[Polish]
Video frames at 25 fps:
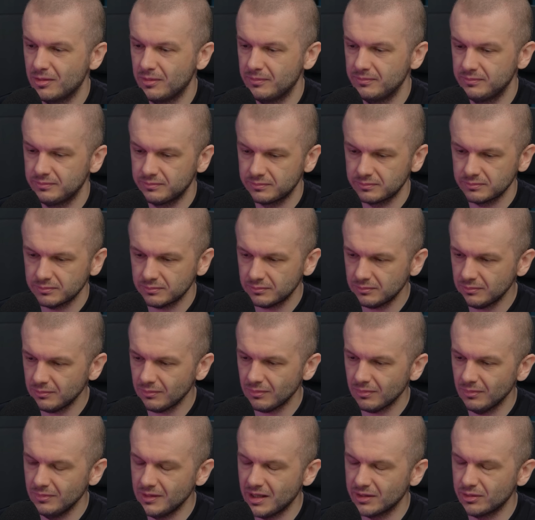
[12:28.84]
ją
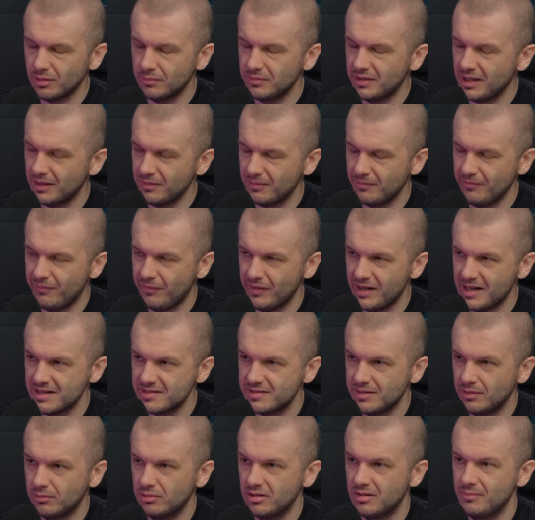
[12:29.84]
na tą daną
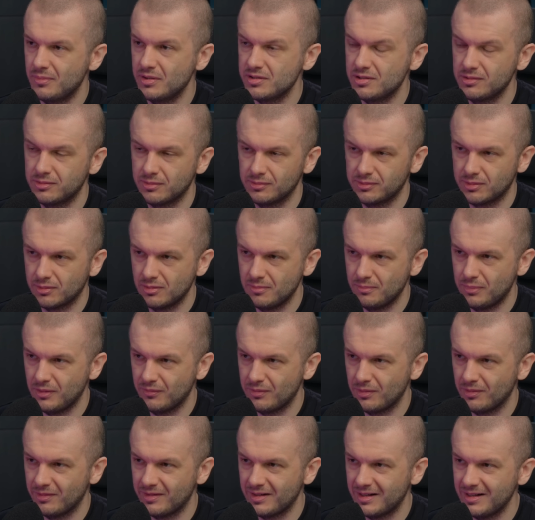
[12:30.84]
frazę, która będzie z tą stroną
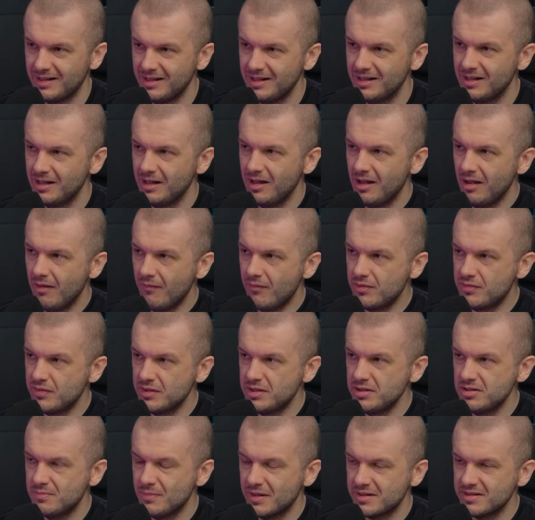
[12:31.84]
powiązana,
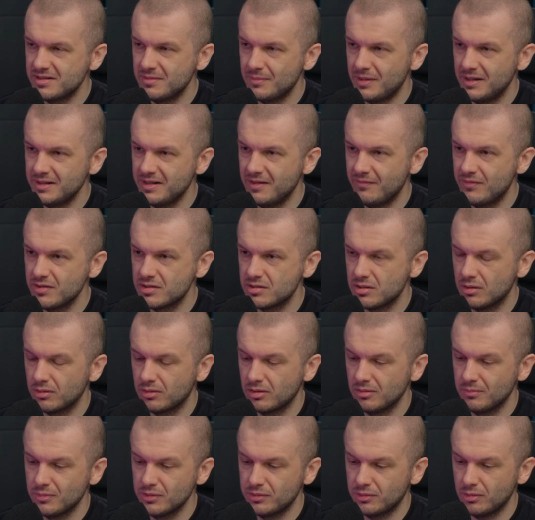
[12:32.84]
wyświecić maksymalnie
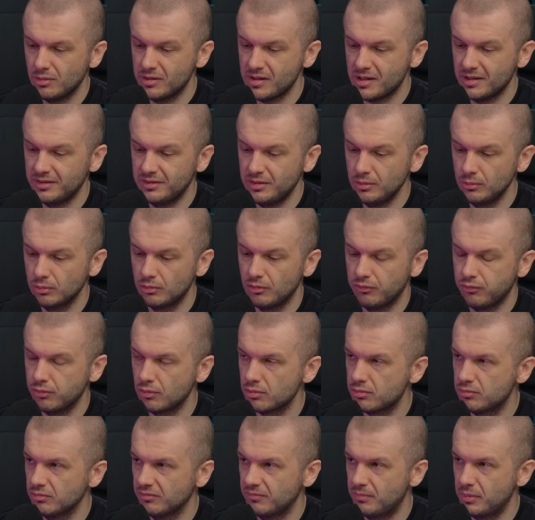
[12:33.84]
wysoko, bo skoro tylu
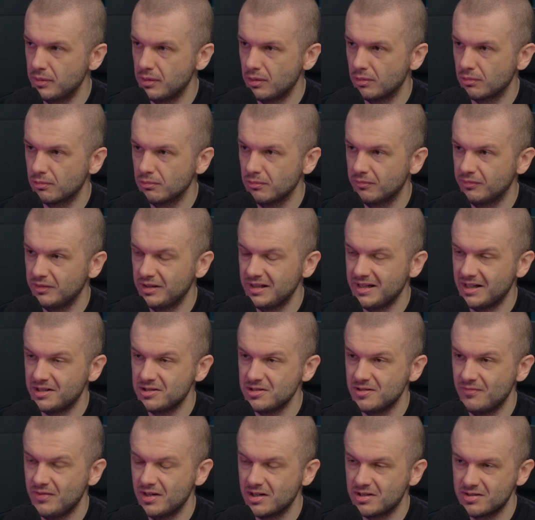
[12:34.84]
twórców blogów, tyle
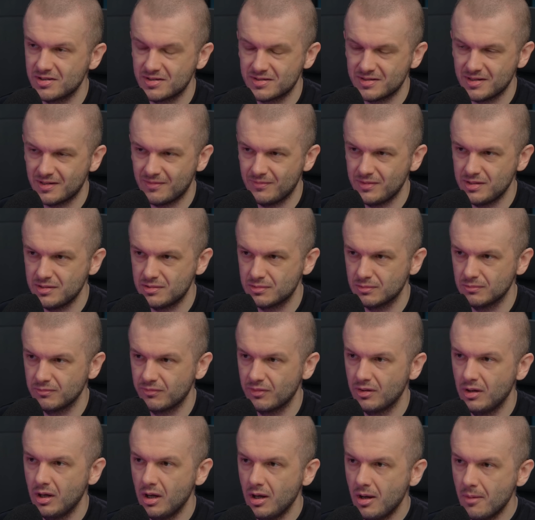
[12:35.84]
jakichś większych
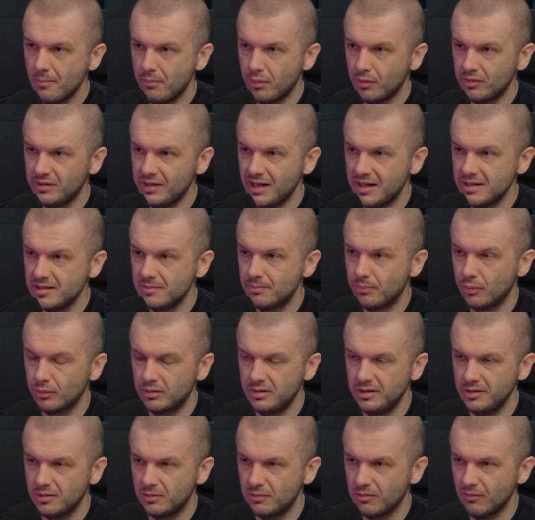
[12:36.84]
serwisów, portali
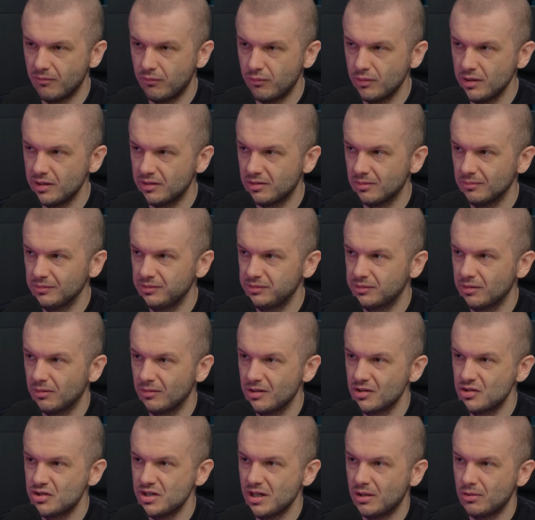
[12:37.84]
podlinkowuje tą
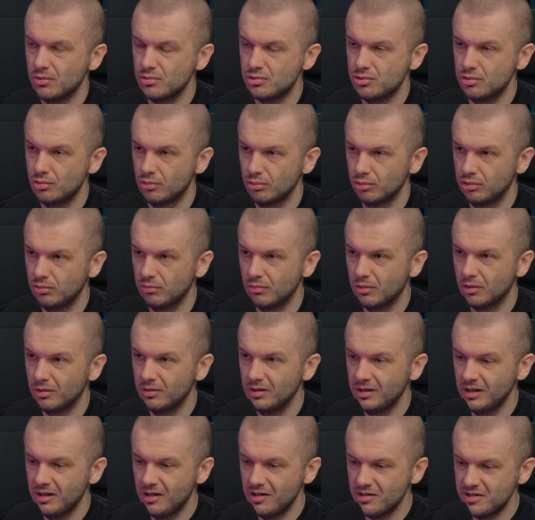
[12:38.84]
stronę, czy jako
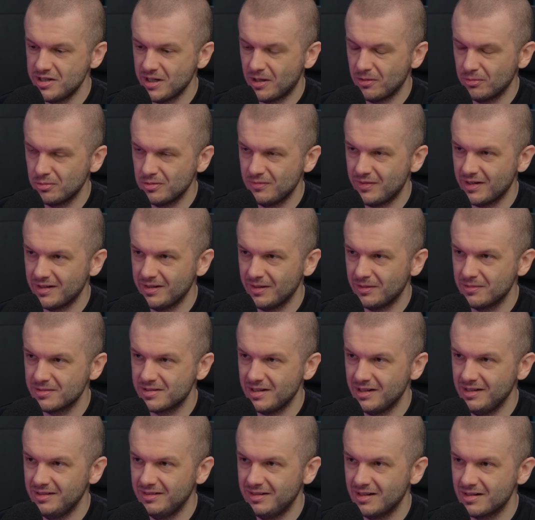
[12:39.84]
źródło, czy jako coś wartego
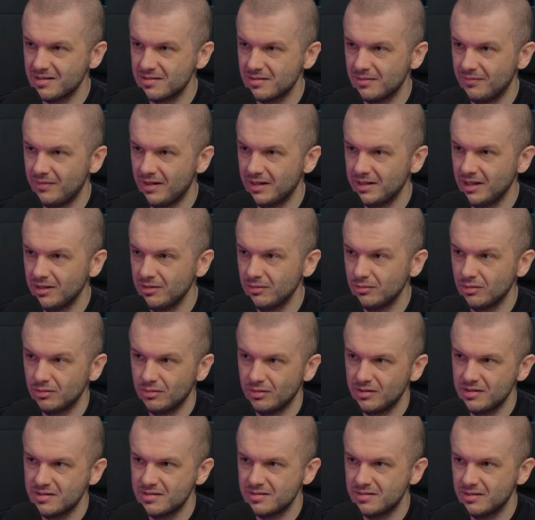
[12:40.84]
zainteresowania, no to
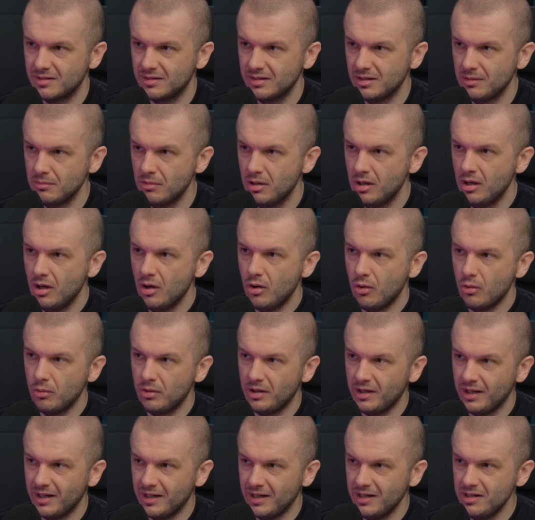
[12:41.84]
to jest sygnał,
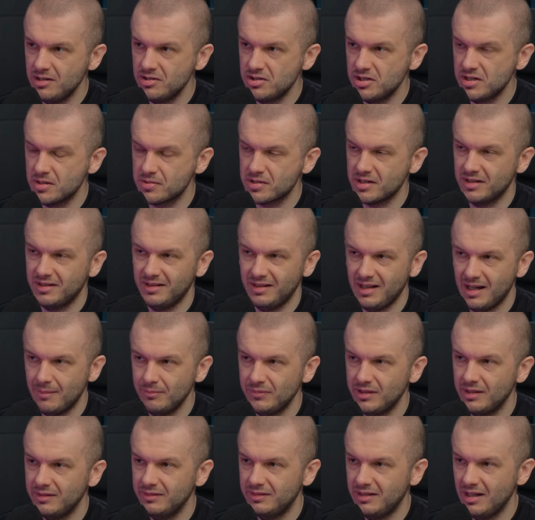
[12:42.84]
ok, czyli na przykład
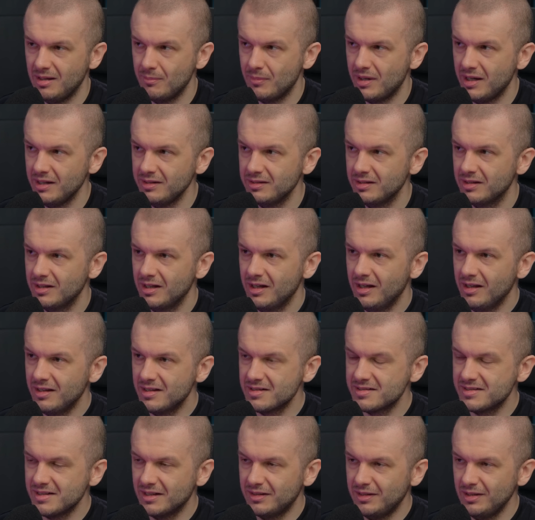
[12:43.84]
tamten temat
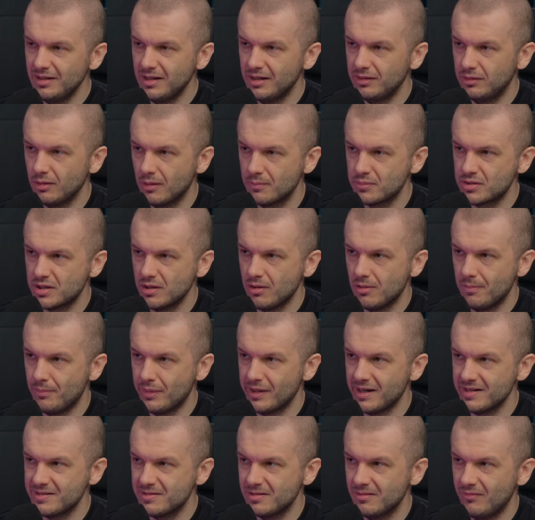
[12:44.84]
jest na tyle dobrze
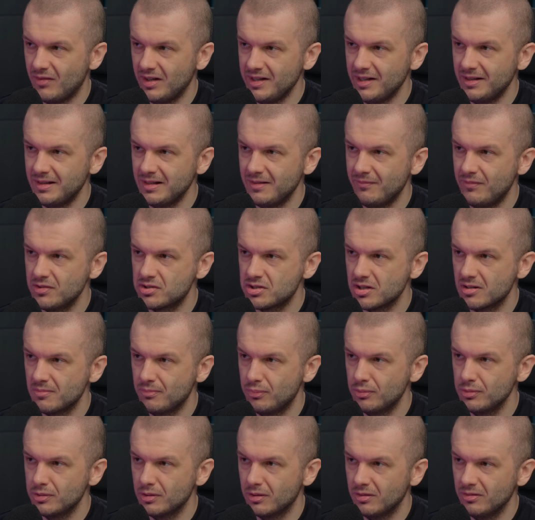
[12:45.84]
opracowany, na tyle
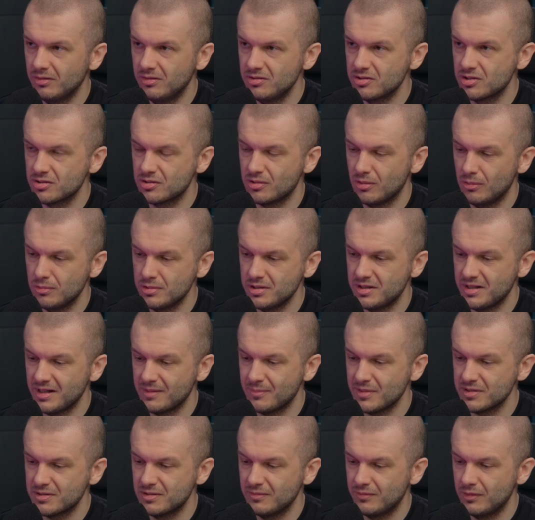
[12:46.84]
wyczerpujący, że skoro ludzie
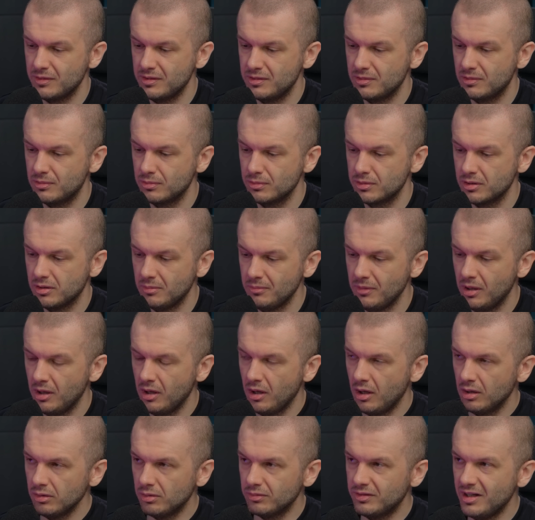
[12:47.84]
tak masowo linkują,
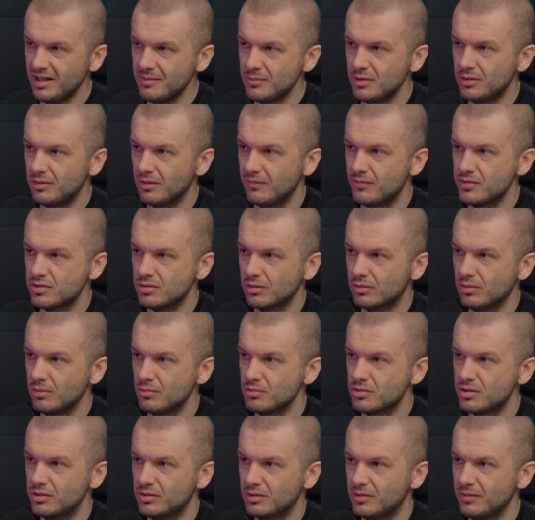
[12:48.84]
to dajmy to wysoko
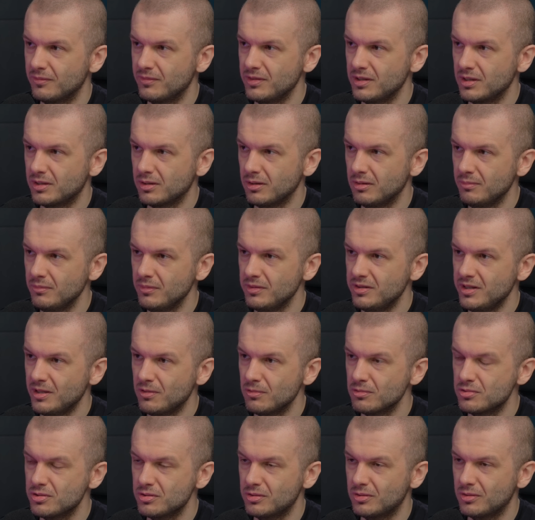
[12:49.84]
użytkownikom,
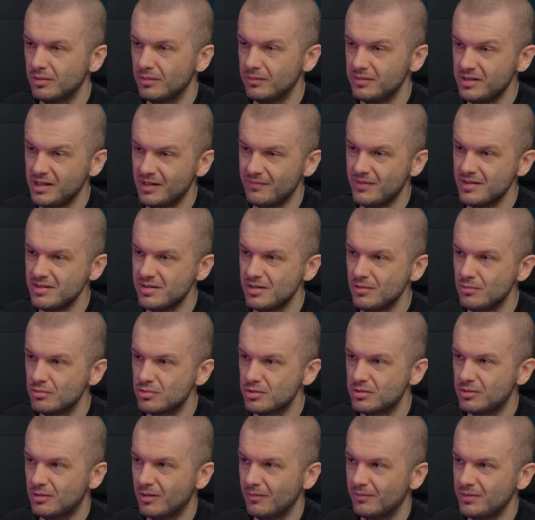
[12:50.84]
niech, użytko, niech więcej
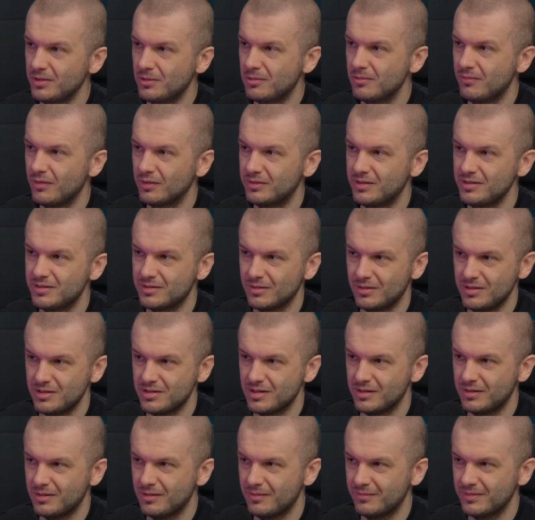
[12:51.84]
użytkowników o tej stronie
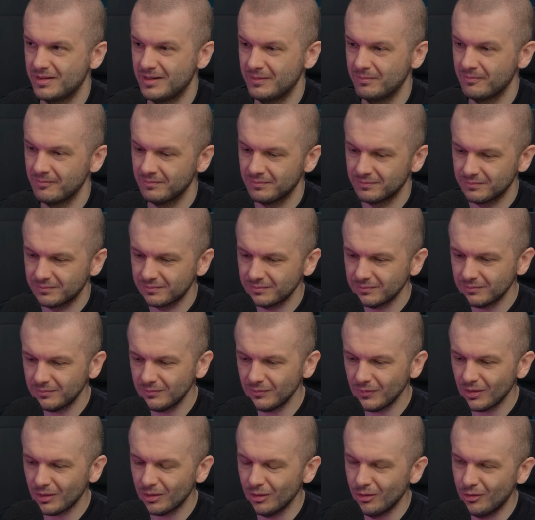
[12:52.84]
się dowie.
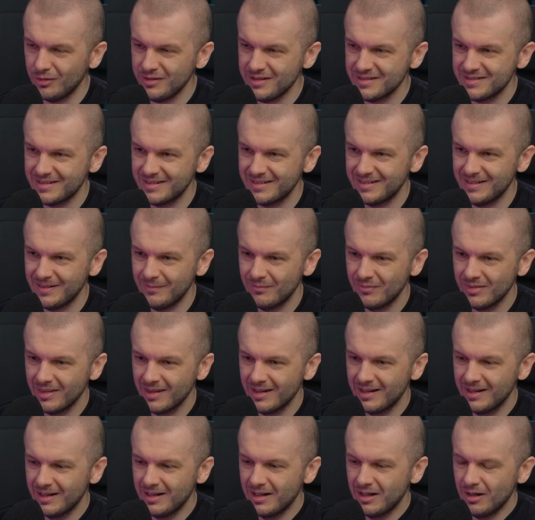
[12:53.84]
No i niestety,
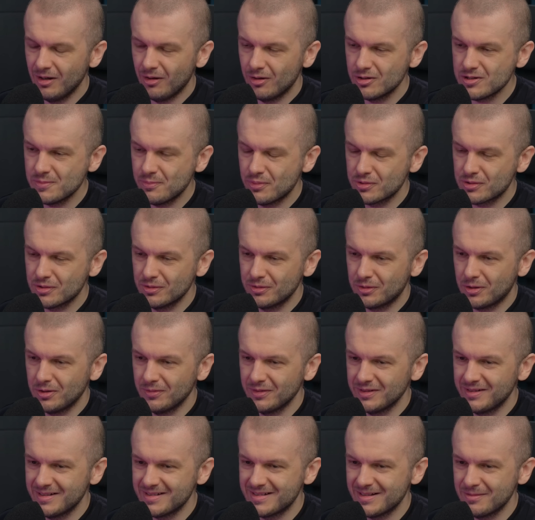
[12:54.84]
choć
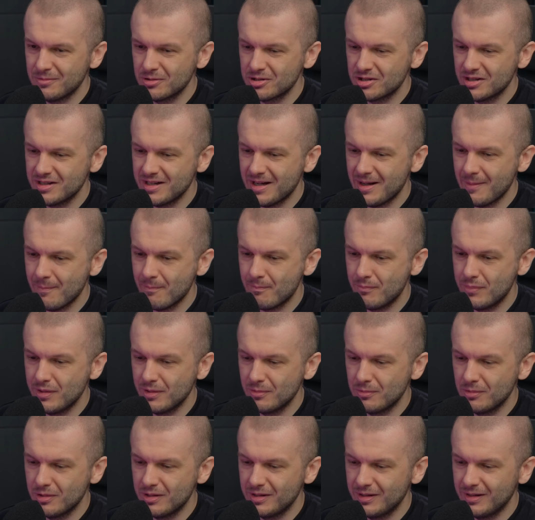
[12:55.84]
początkowo te założenia
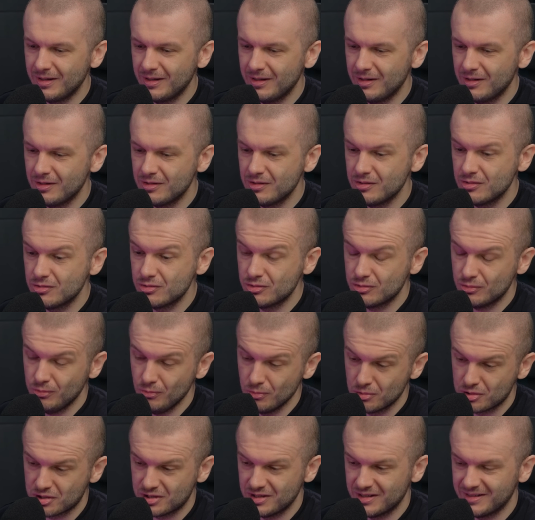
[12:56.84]
były
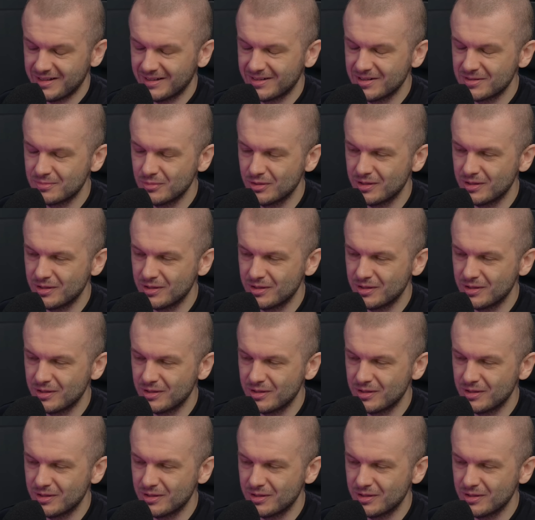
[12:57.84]
słuszne, tak też